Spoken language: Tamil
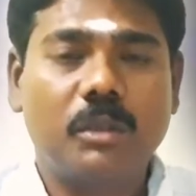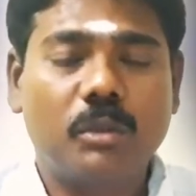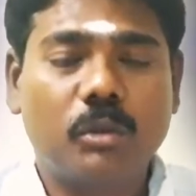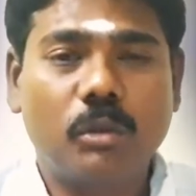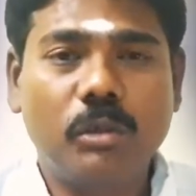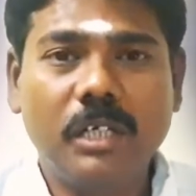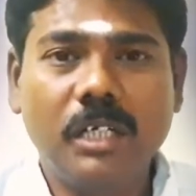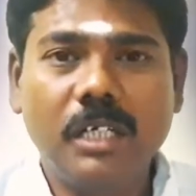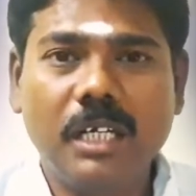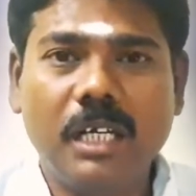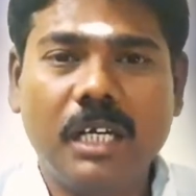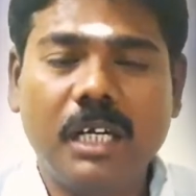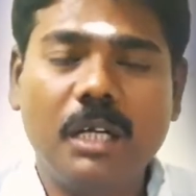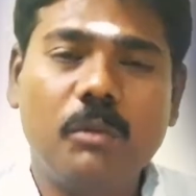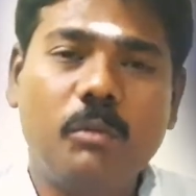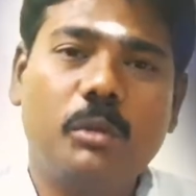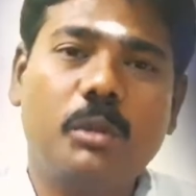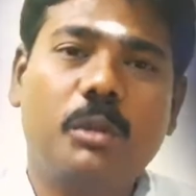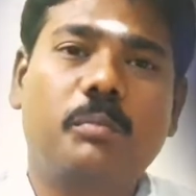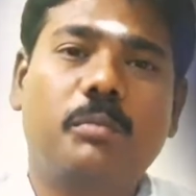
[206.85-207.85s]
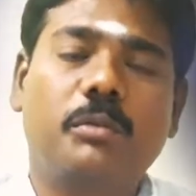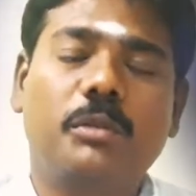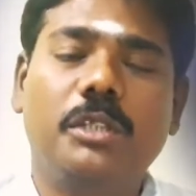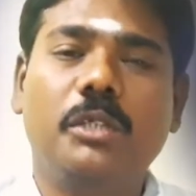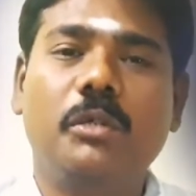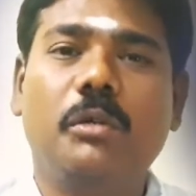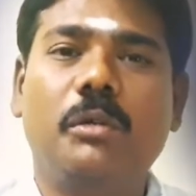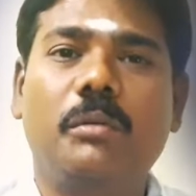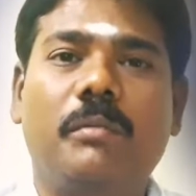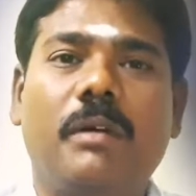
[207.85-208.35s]
தொழிலில் ஒரு
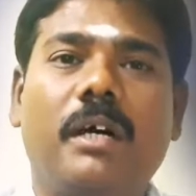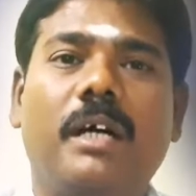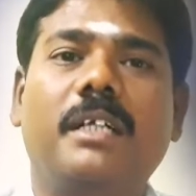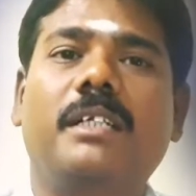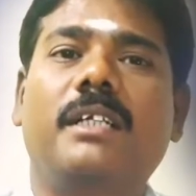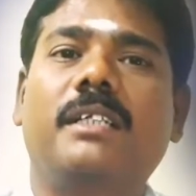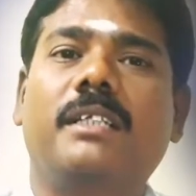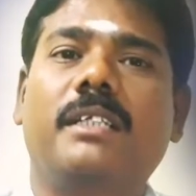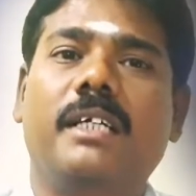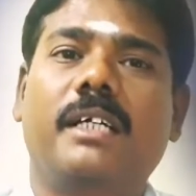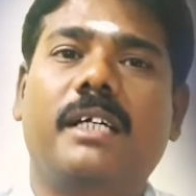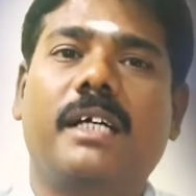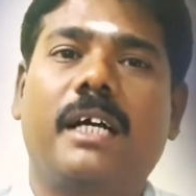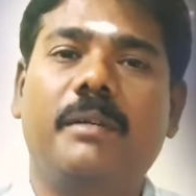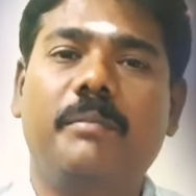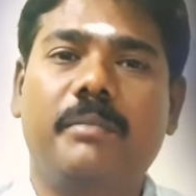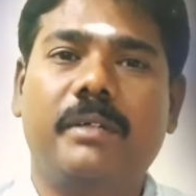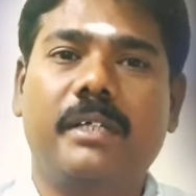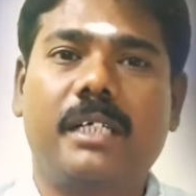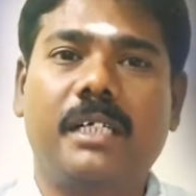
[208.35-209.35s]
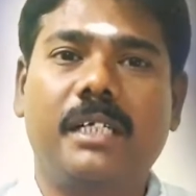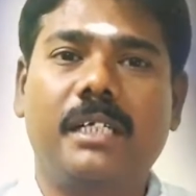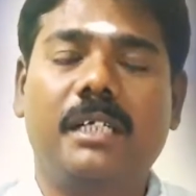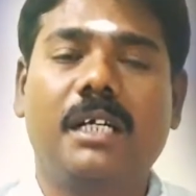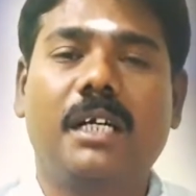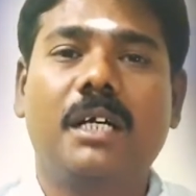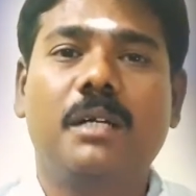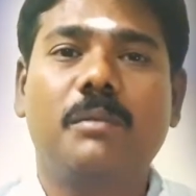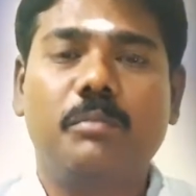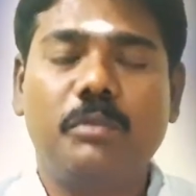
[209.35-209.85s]
புதிய ஒரு மாற்றத்தை காண்பீர்கள்
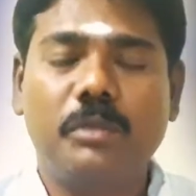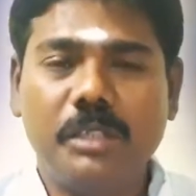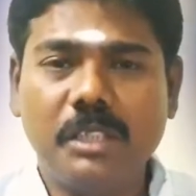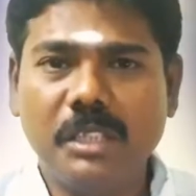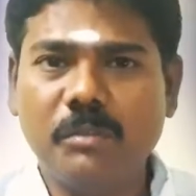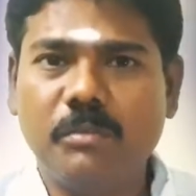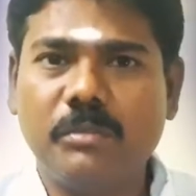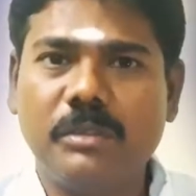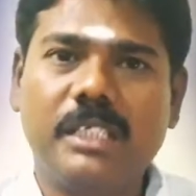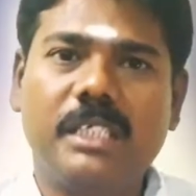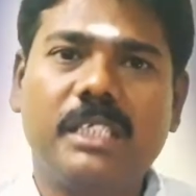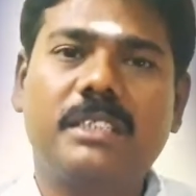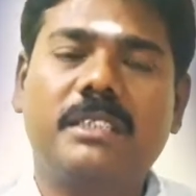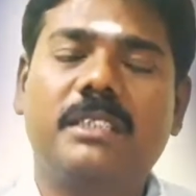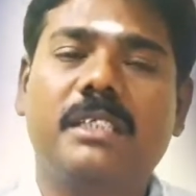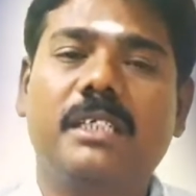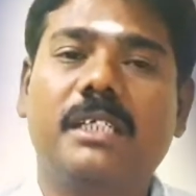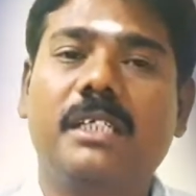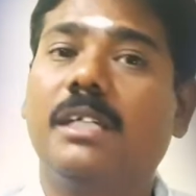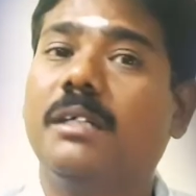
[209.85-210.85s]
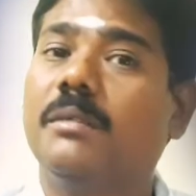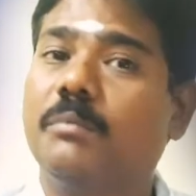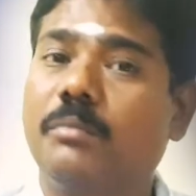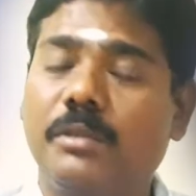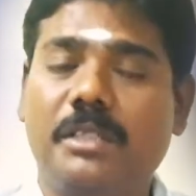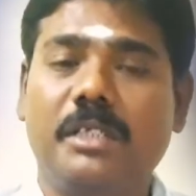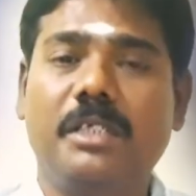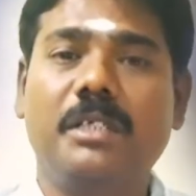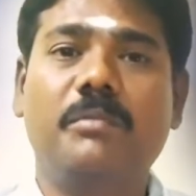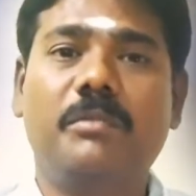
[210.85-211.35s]
புதிய முயற்சி
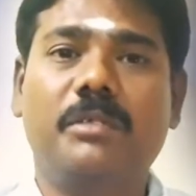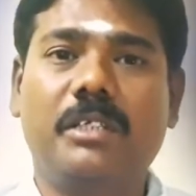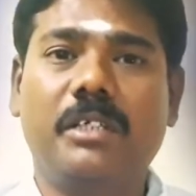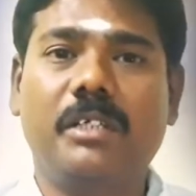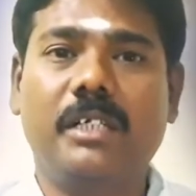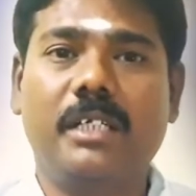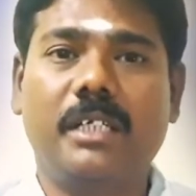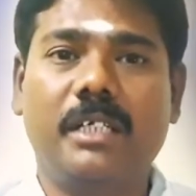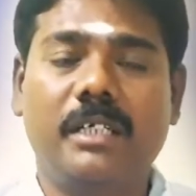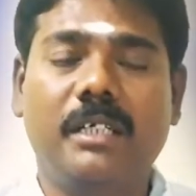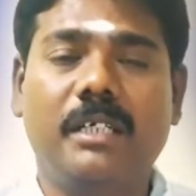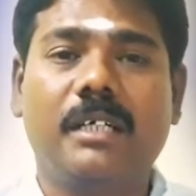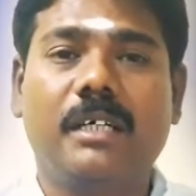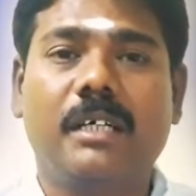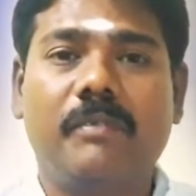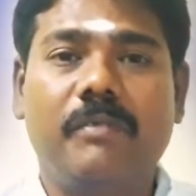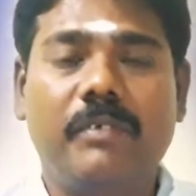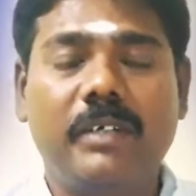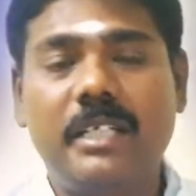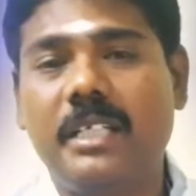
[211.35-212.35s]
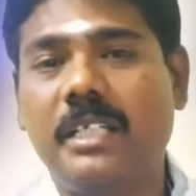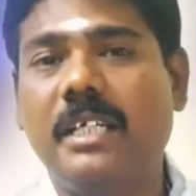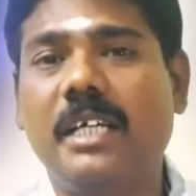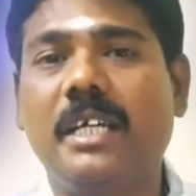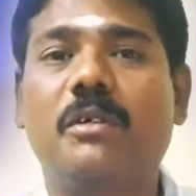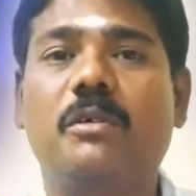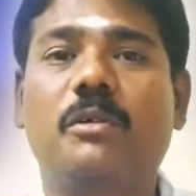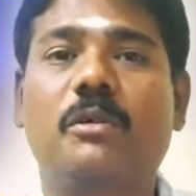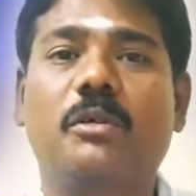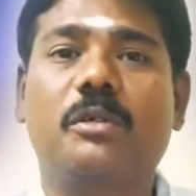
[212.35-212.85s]
புதிய முதலீடு வெற்றியை
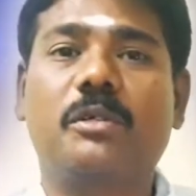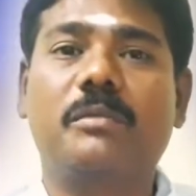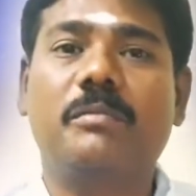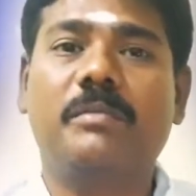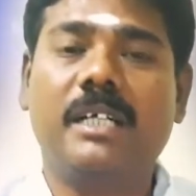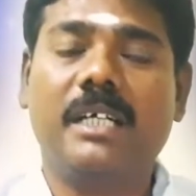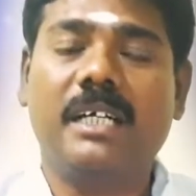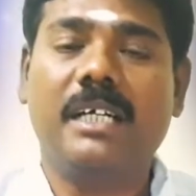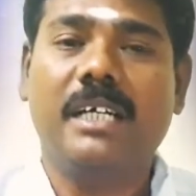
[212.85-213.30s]
கொடுக்குங்க